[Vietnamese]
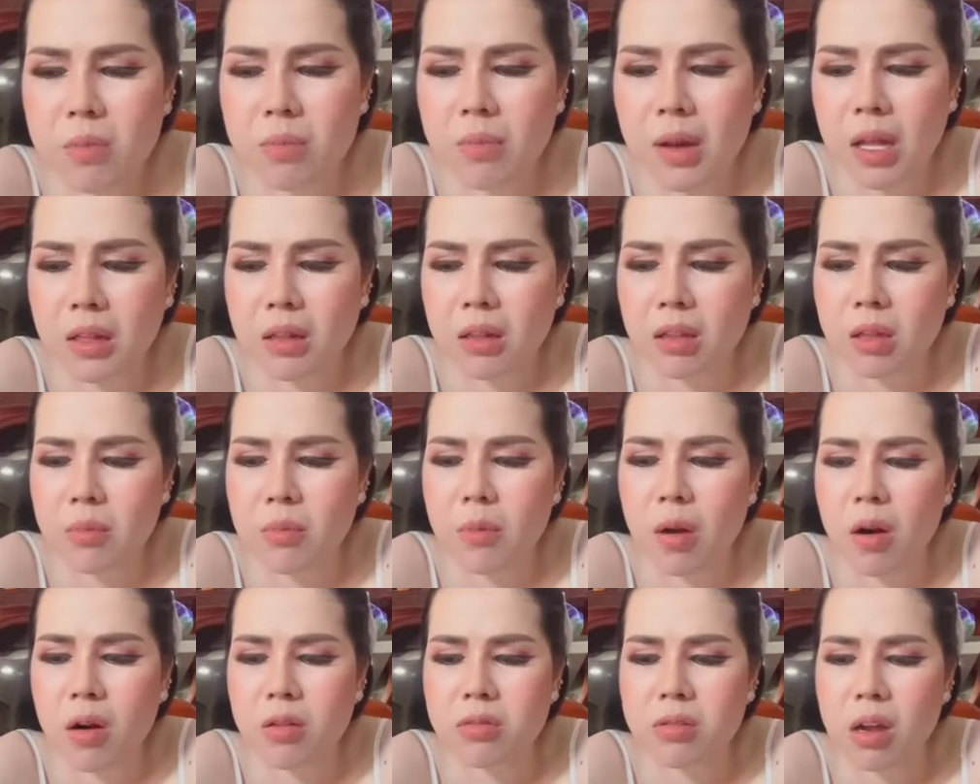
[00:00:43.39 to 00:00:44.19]
mẹ từ
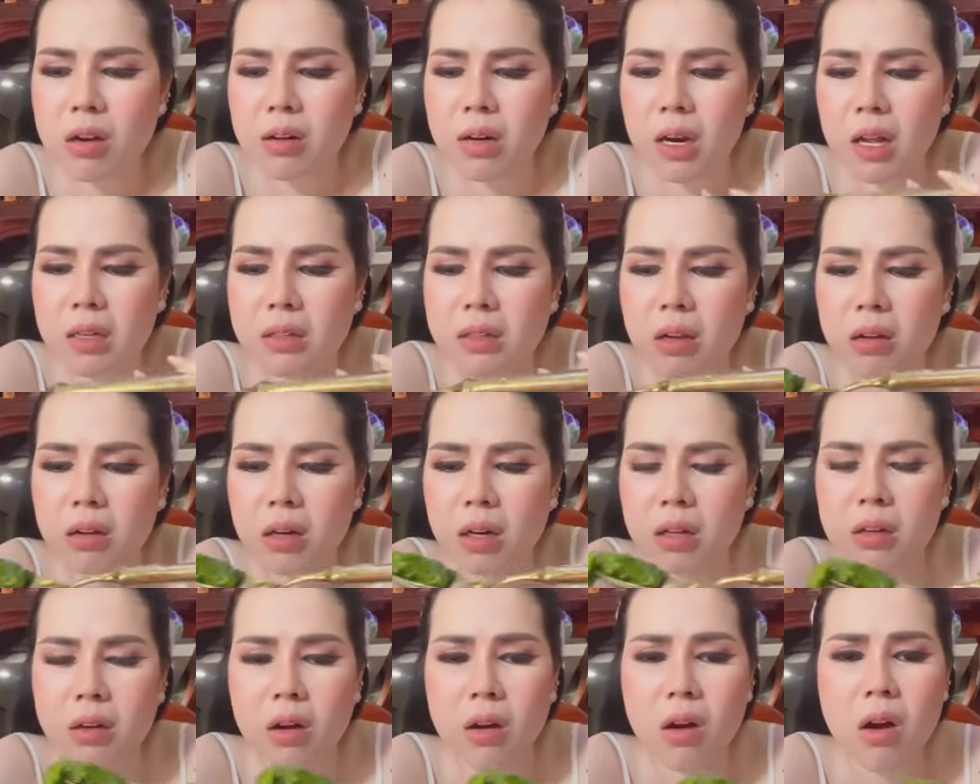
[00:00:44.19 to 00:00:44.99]
bao trong đằng trong
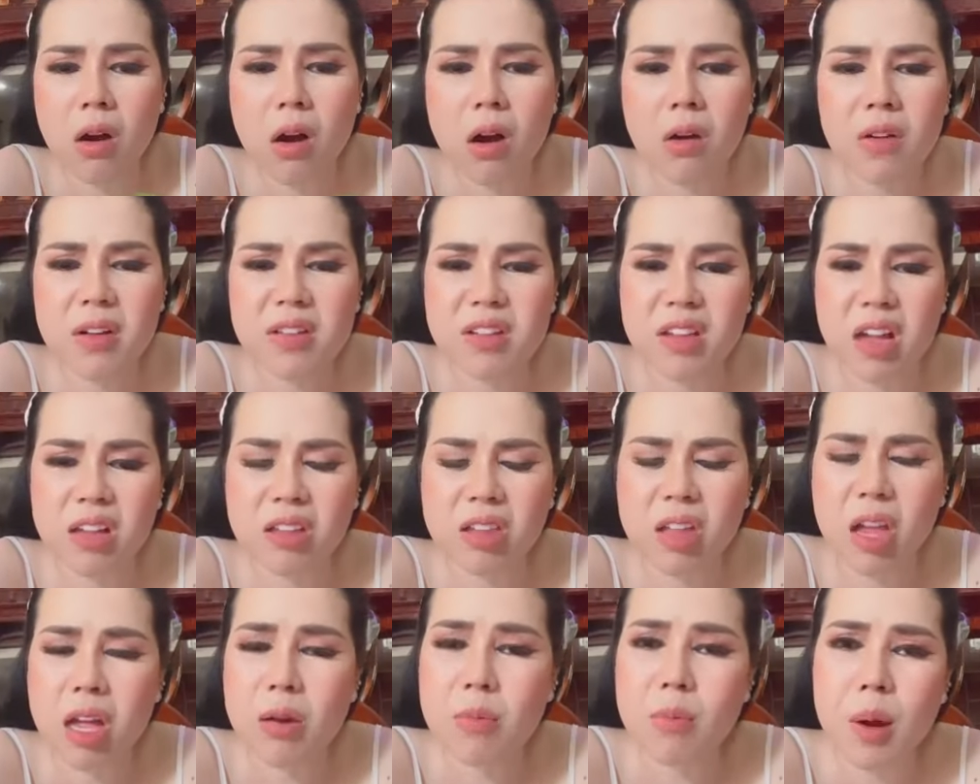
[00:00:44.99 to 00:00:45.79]
lưỡi ó gì dễ
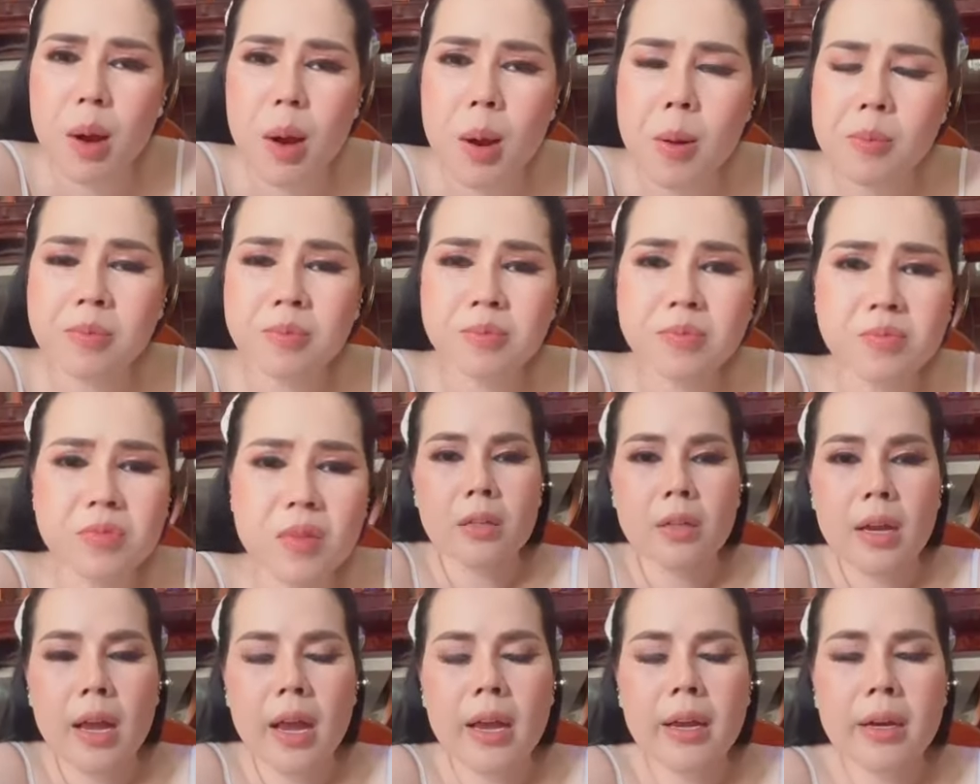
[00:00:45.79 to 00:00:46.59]
chết mà
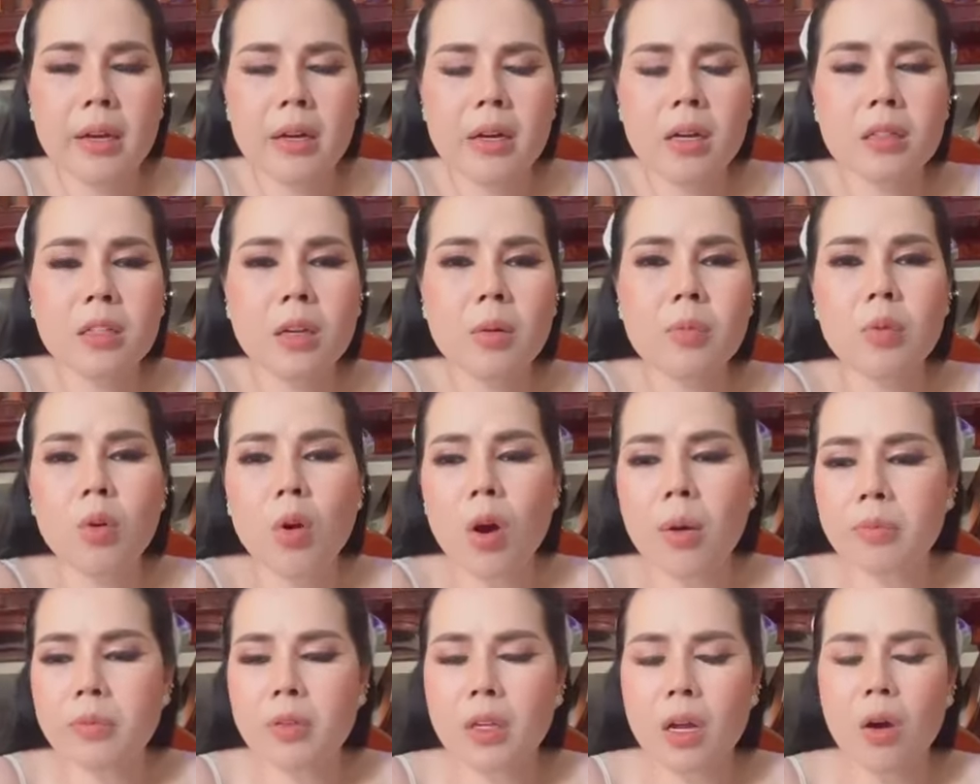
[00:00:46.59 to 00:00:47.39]
hay rương nhom
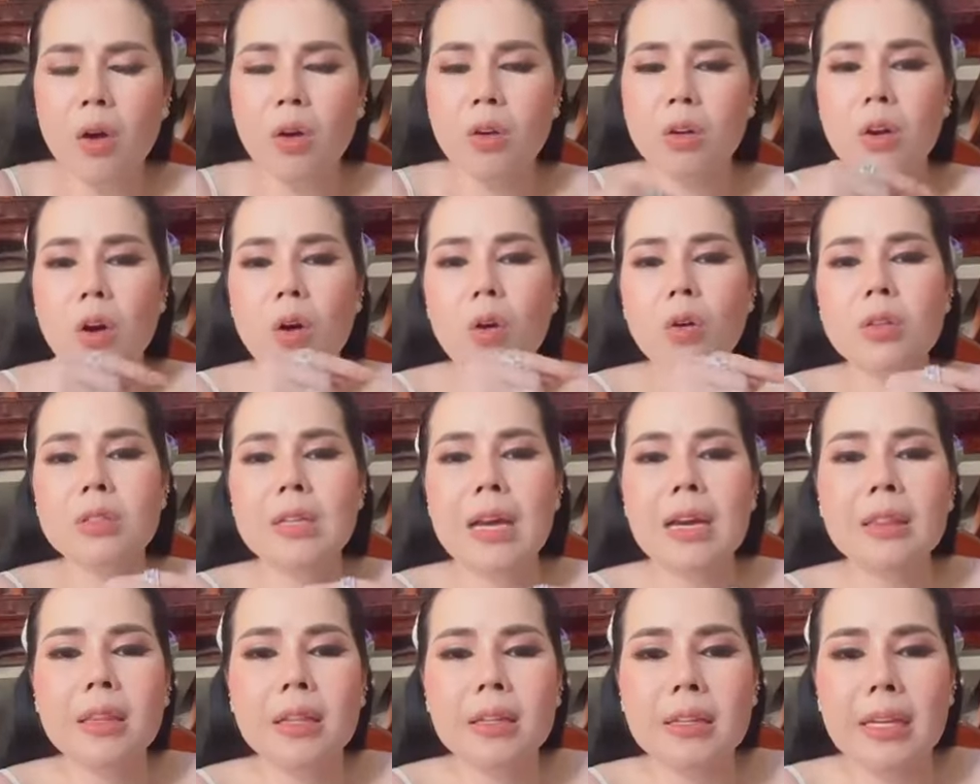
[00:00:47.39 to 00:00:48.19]
nom cậu con
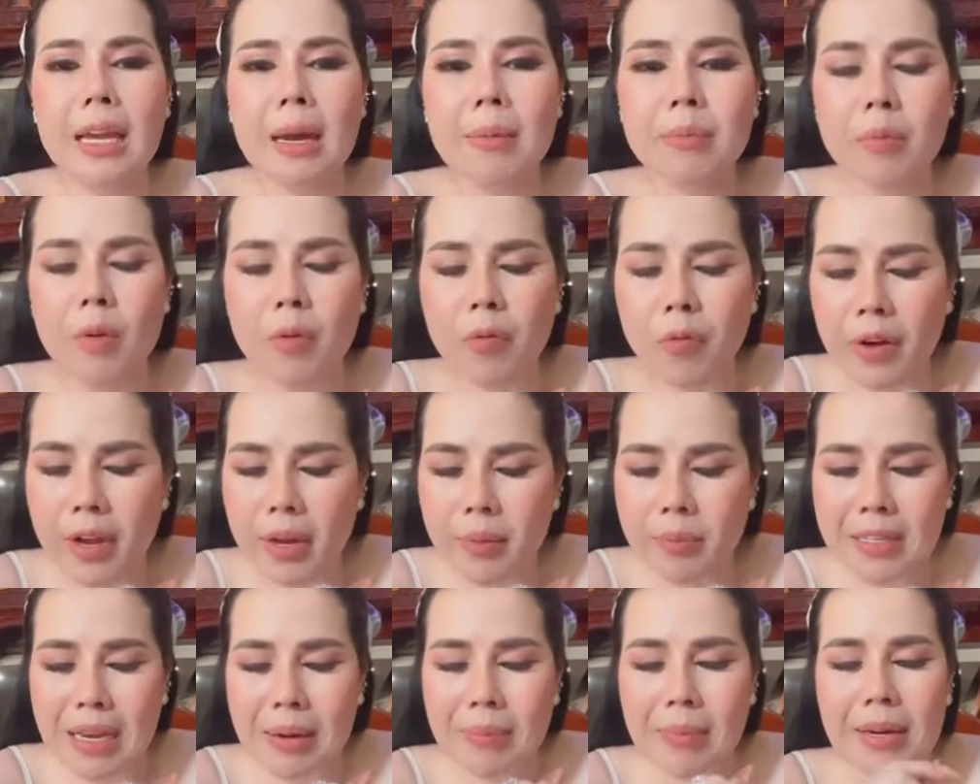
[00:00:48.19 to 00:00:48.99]
trai từ nhám bộ
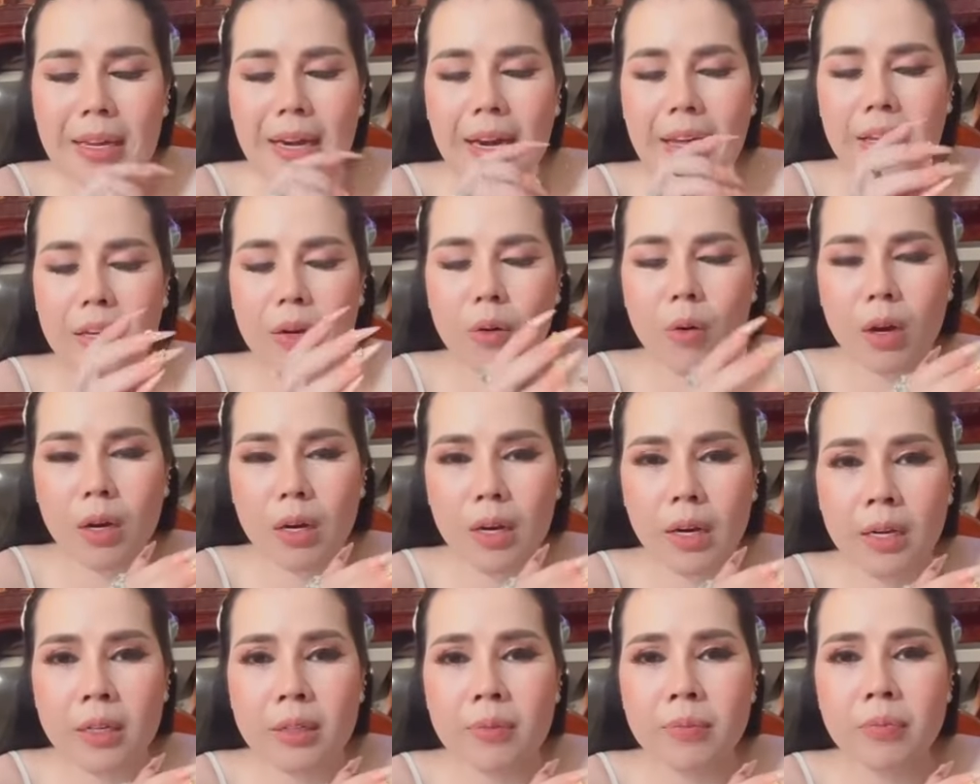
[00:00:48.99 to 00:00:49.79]
phim nhám ấy lại cọt
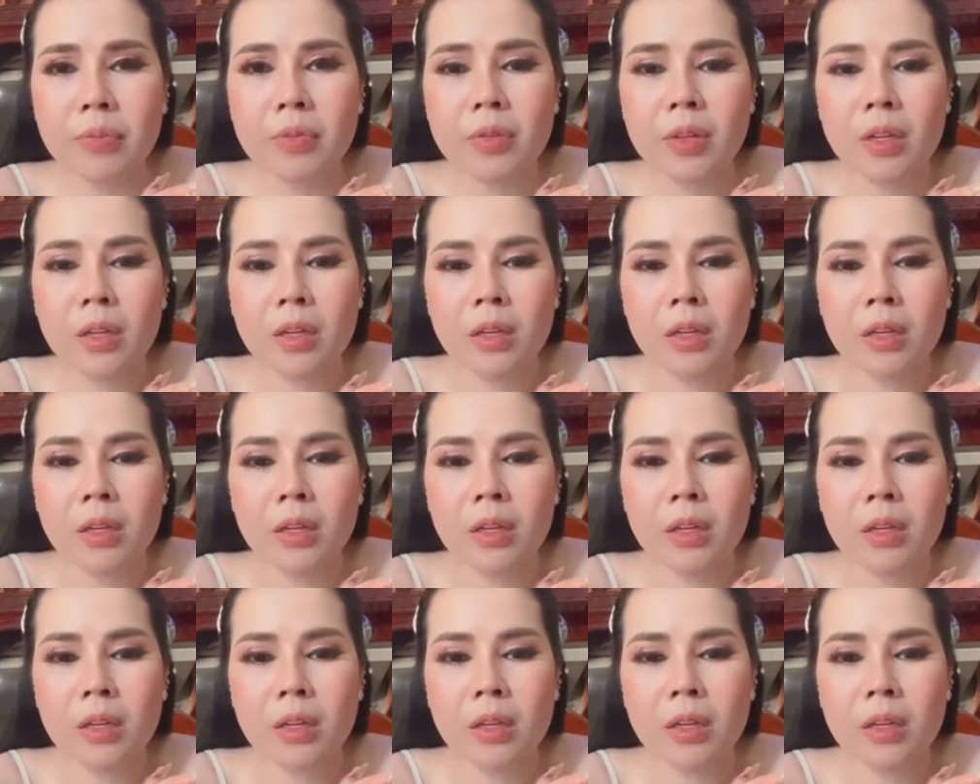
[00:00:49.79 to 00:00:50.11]
nắng